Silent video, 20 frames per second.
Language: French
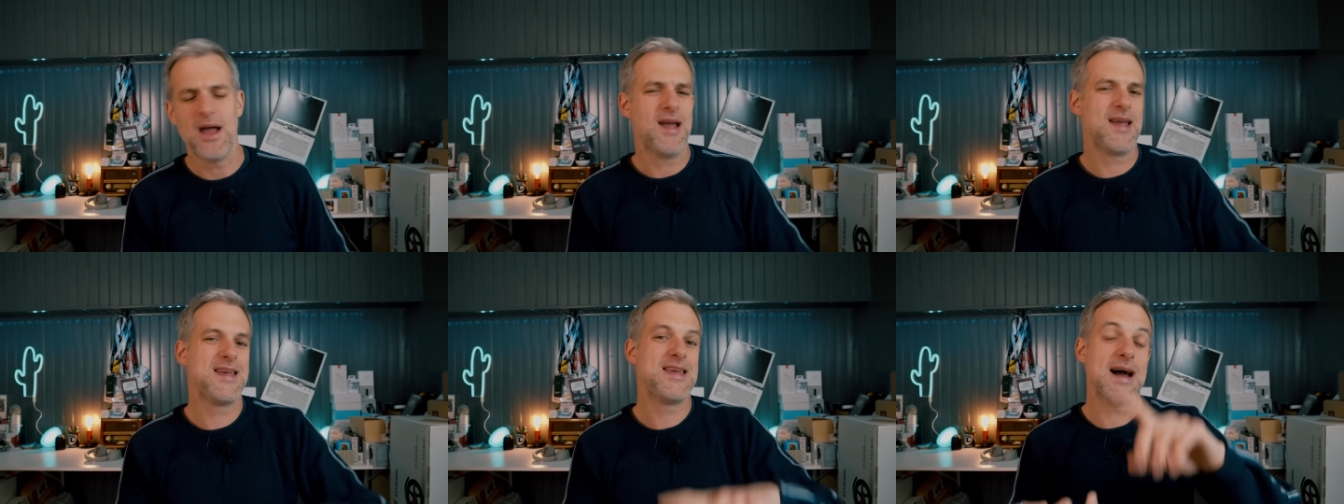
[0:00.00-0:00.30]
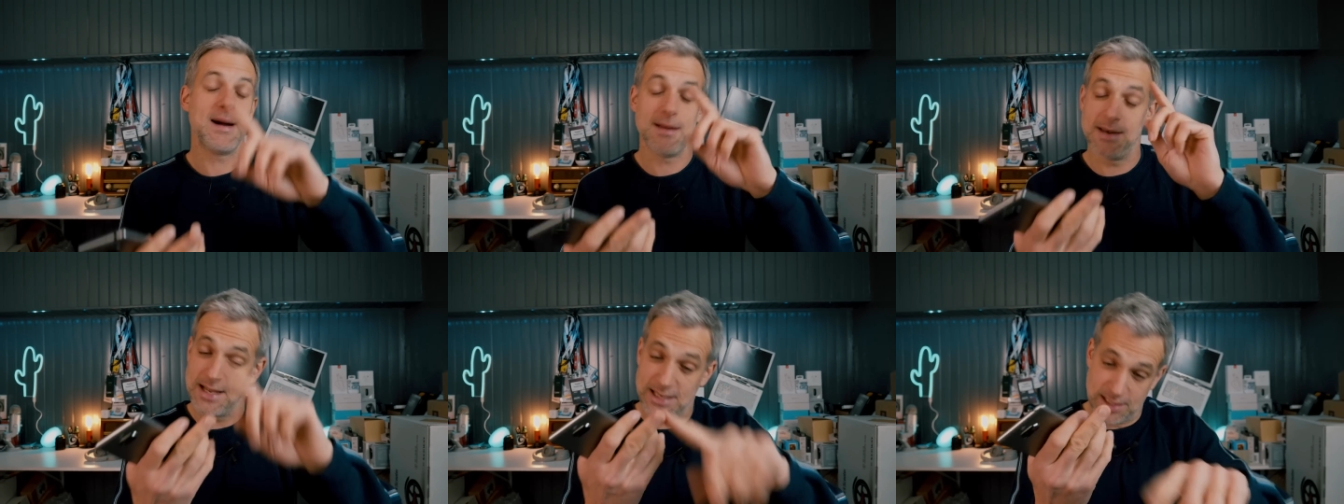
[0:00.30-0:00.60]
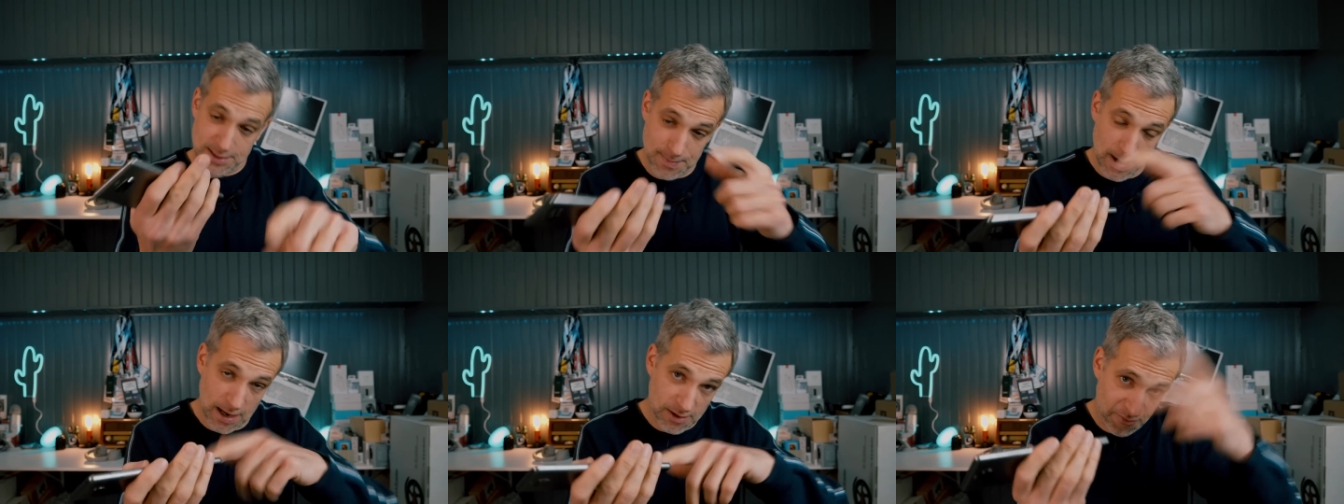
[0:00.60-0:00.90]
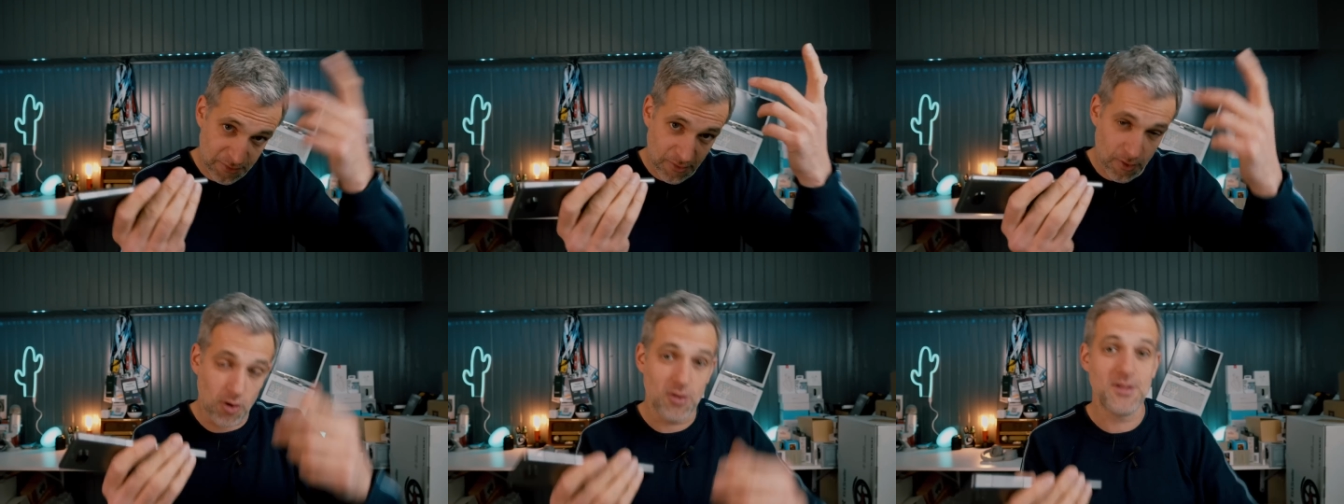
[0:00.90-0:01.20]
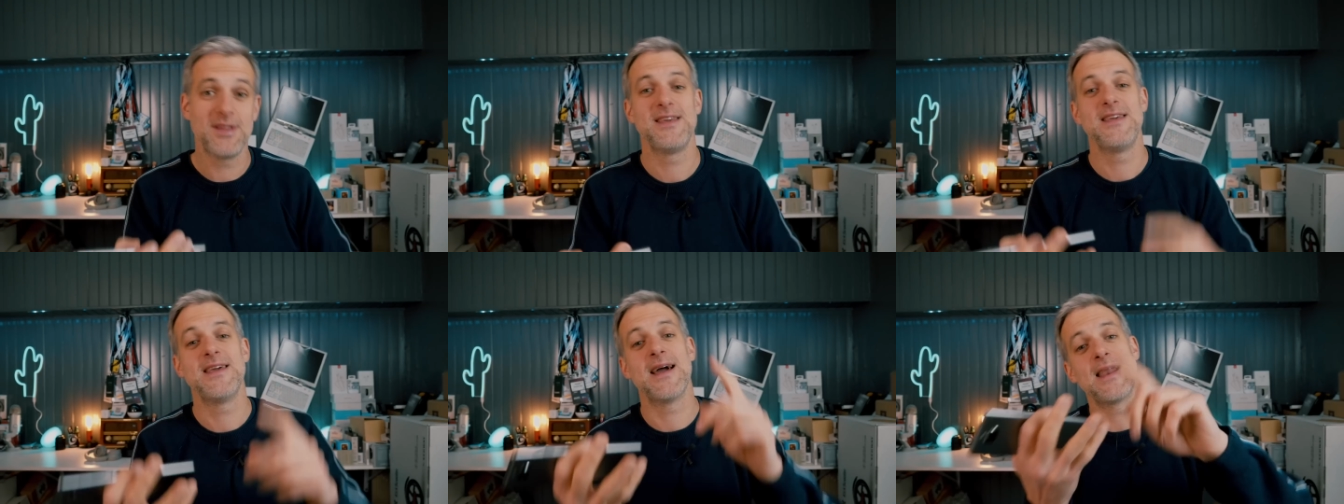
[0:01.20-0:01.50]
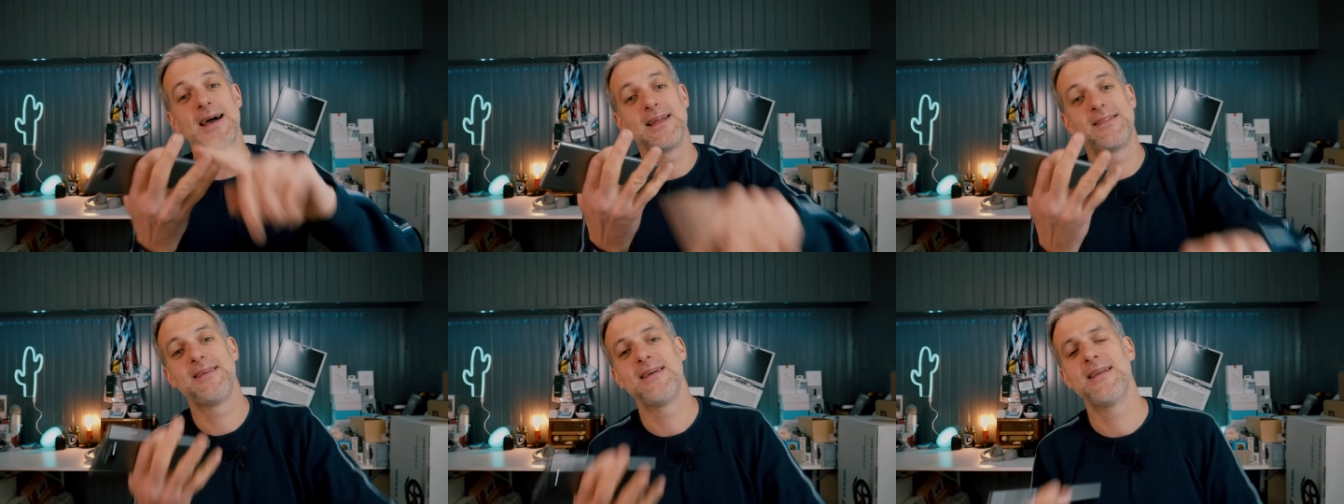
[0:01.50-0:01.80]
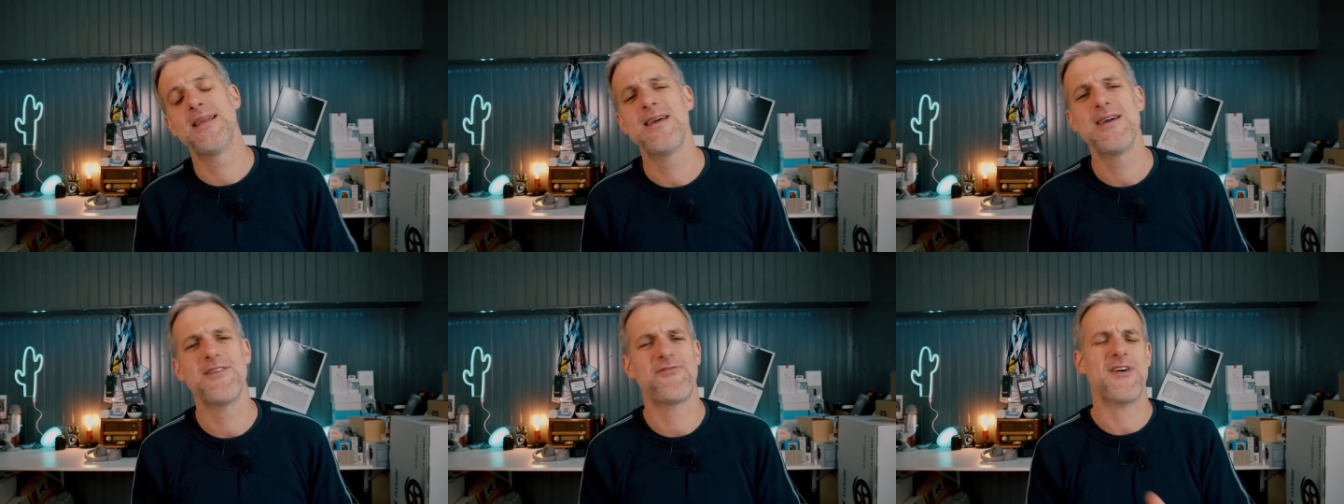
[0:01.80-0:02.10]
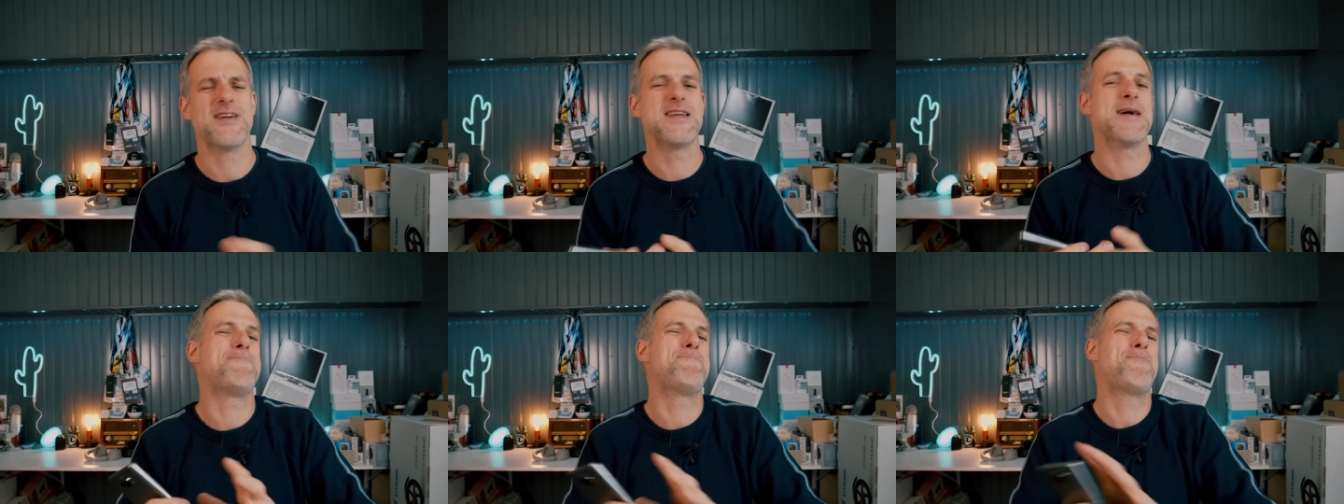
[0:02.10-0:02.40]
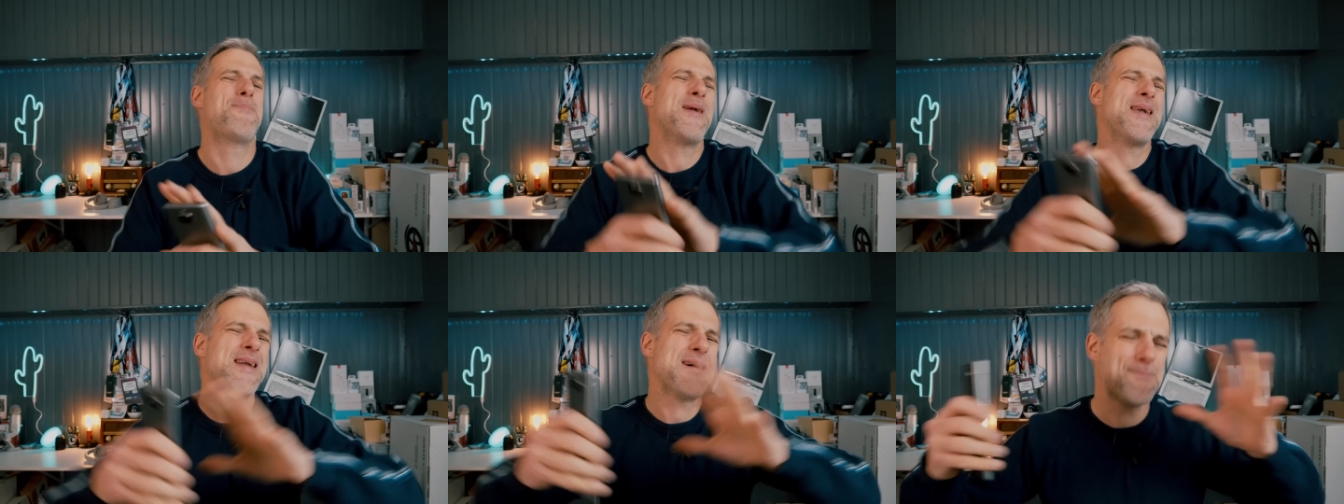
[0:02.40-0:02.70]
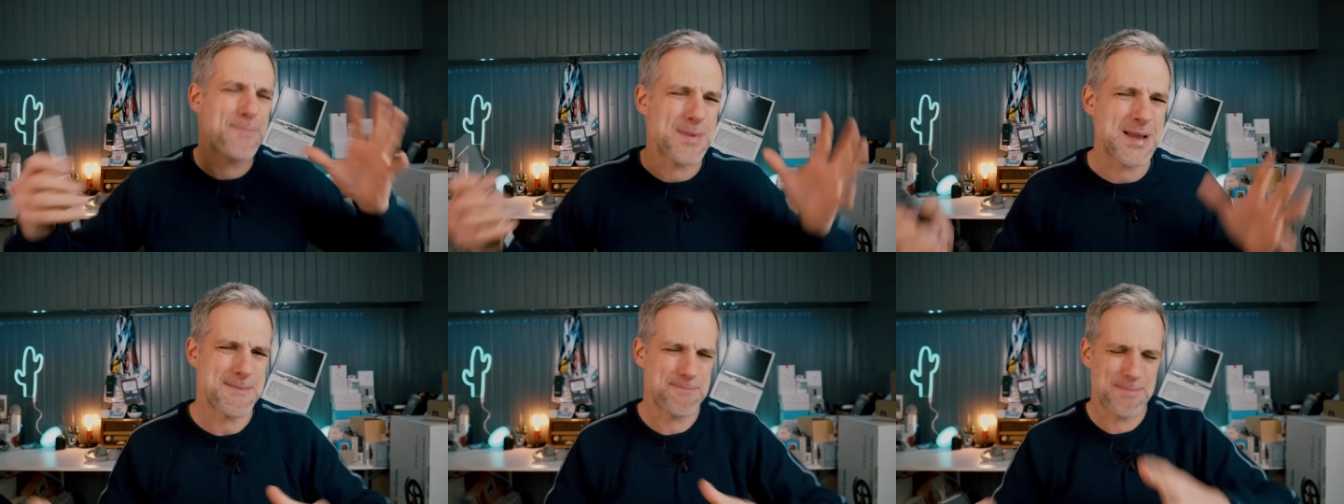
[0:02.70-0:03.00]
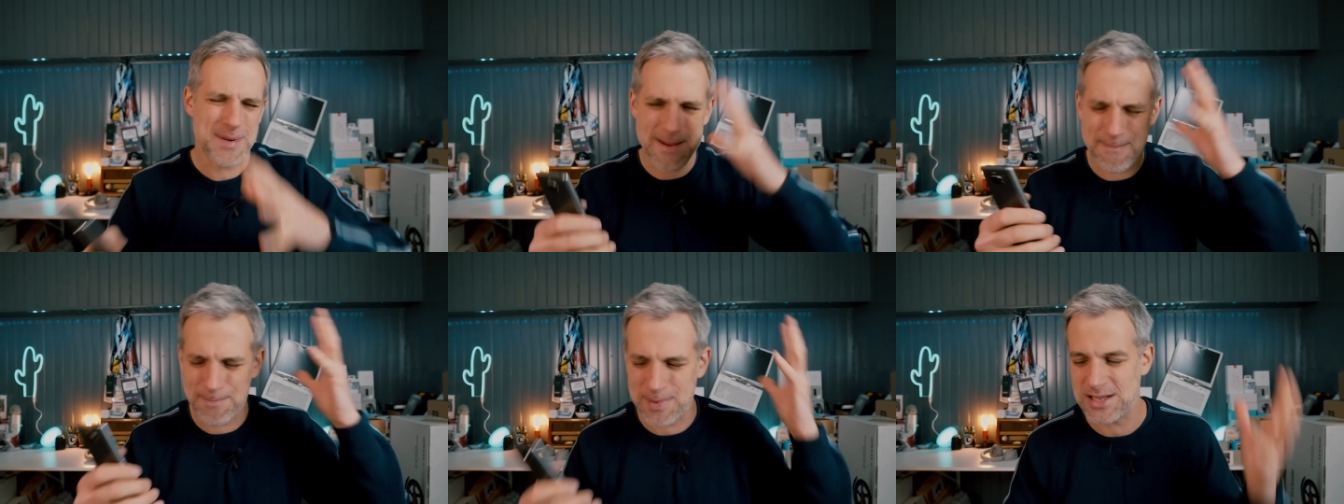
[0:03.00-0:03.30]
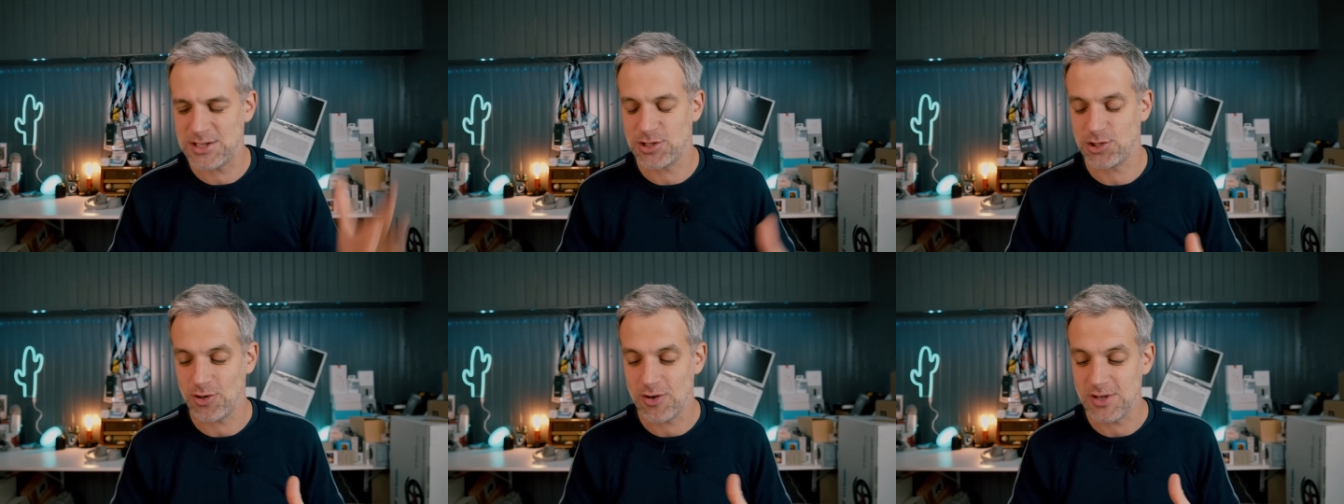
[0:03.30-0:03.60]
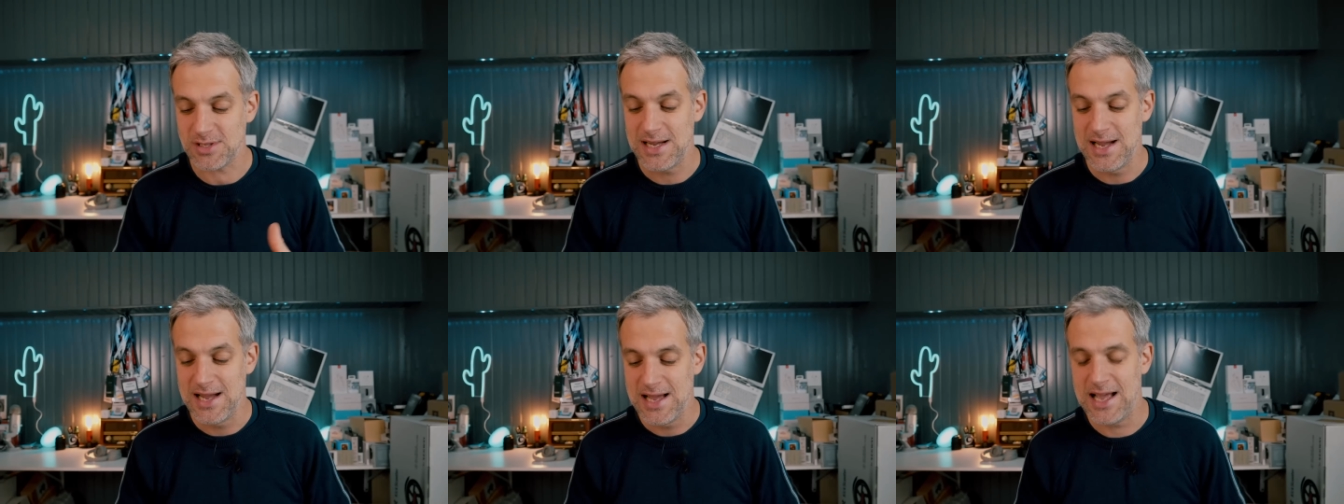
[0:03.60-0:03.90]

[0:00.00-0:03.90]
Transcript: il y a les smartphones, il y a la télé, enfin il y a plein plein plein plein de choses,